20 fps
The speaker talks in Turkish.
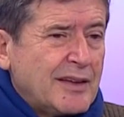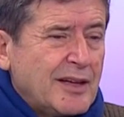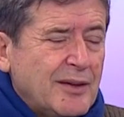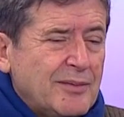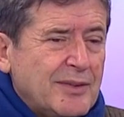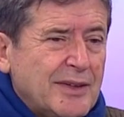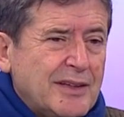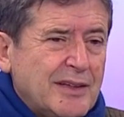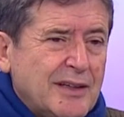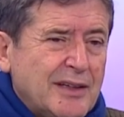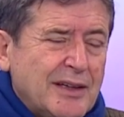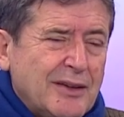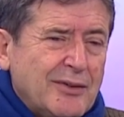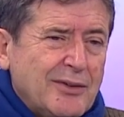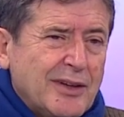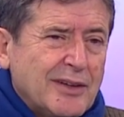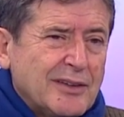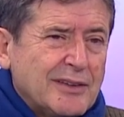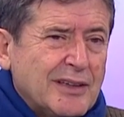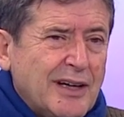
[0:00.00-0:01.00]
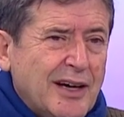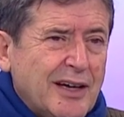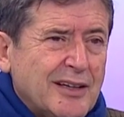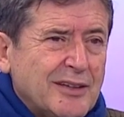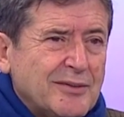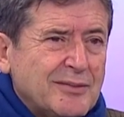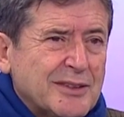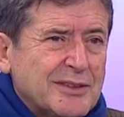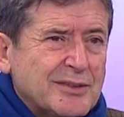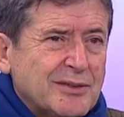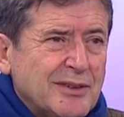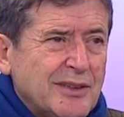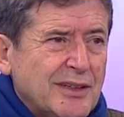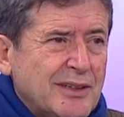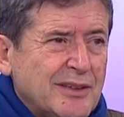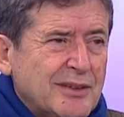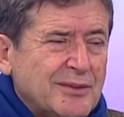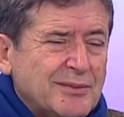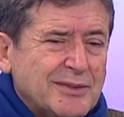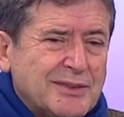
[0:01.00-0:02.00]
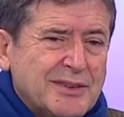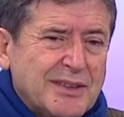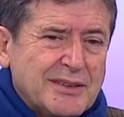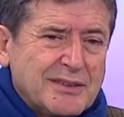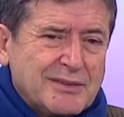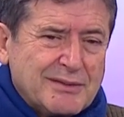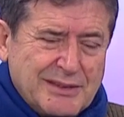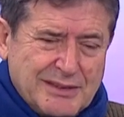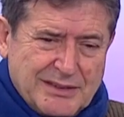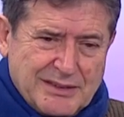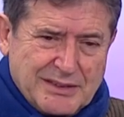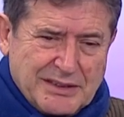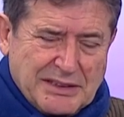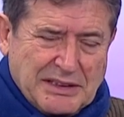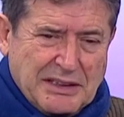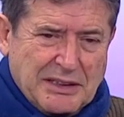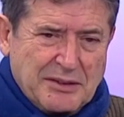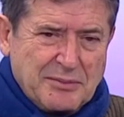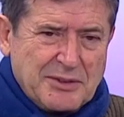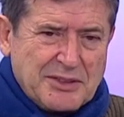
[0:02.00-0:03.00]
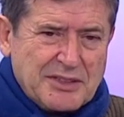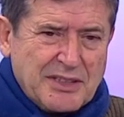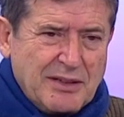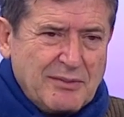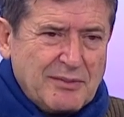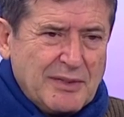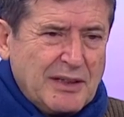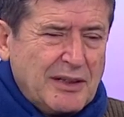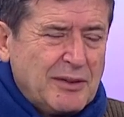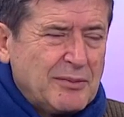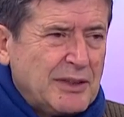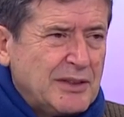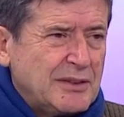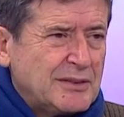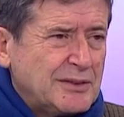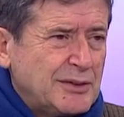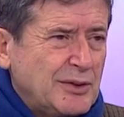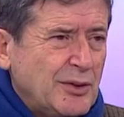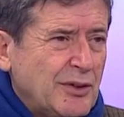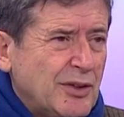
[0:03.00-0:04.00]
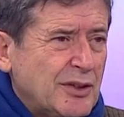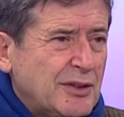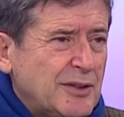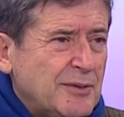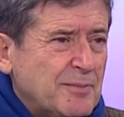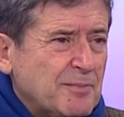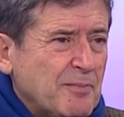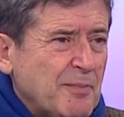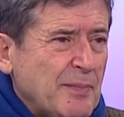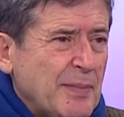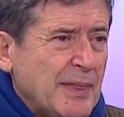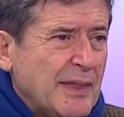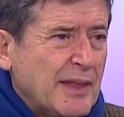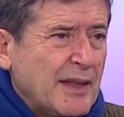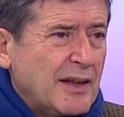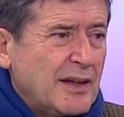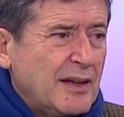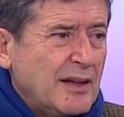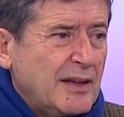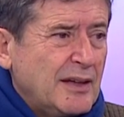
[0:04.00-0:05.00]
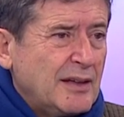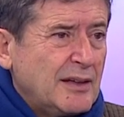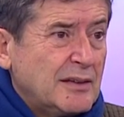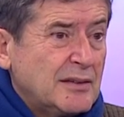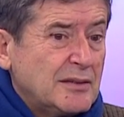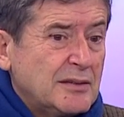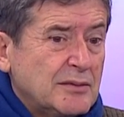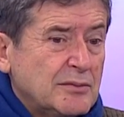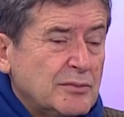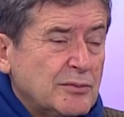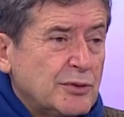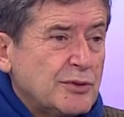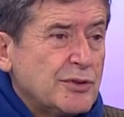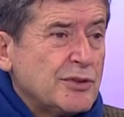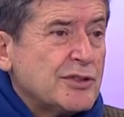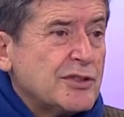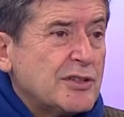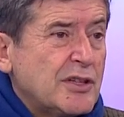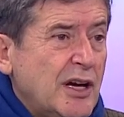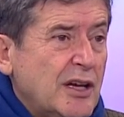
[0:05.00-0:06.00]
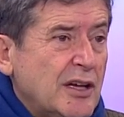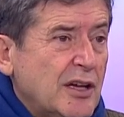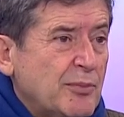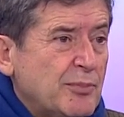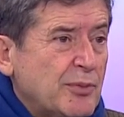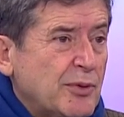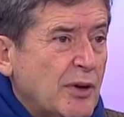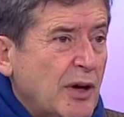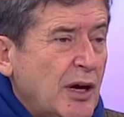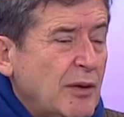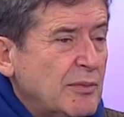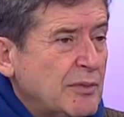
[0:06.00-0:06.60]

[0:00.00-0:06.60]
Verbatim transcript: Tabii ki Ünal'ın ayrılması olayına burada girmeyeceğim ama yönetim e, müthiş işler yapıyor.